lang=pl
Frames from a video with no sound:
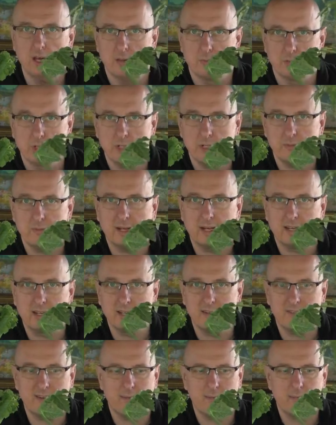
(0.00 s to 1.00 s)
Przy czym
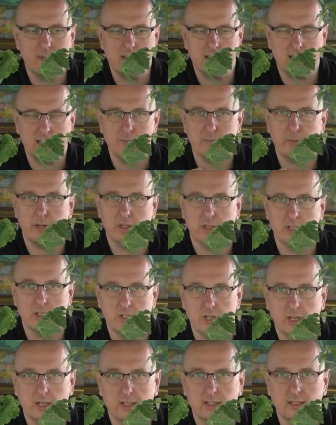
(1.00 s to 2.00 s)
nagrywam jaki
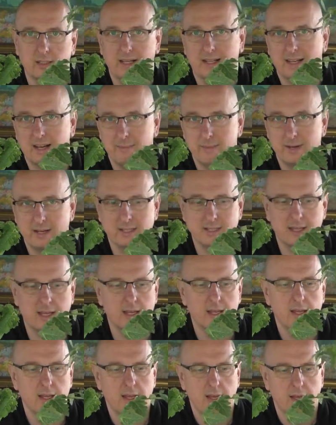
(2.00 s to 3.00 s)
patyczek na kamerce,
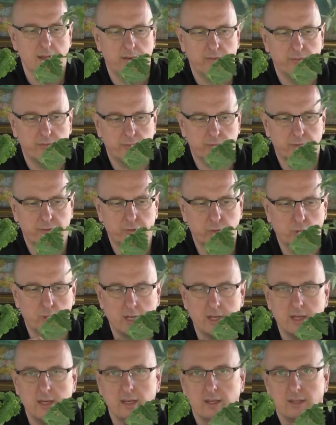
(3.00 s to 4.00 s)
w,
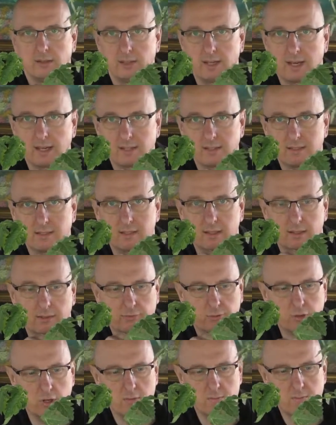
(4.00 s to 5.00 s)
której jest, w
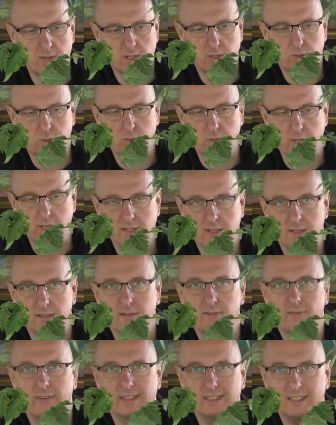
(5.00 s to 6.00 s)
którym miejscu jest
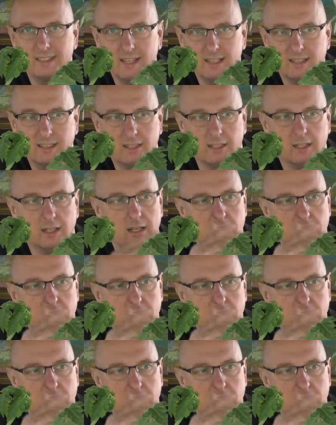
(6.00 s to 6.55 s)
wetknięty,